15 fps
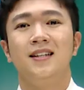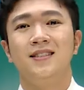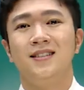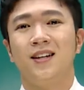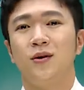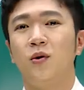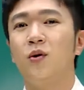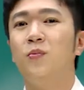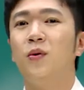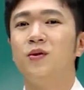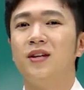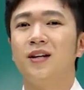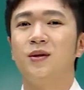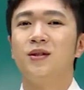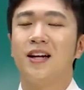이제
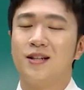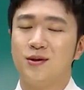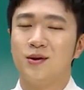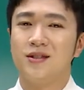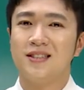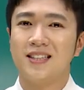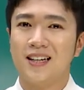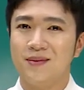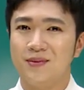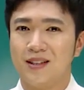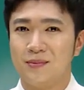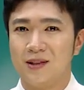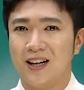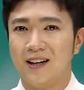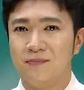롤모델이 될 수 있는
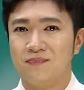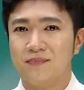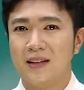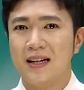사람들입니다.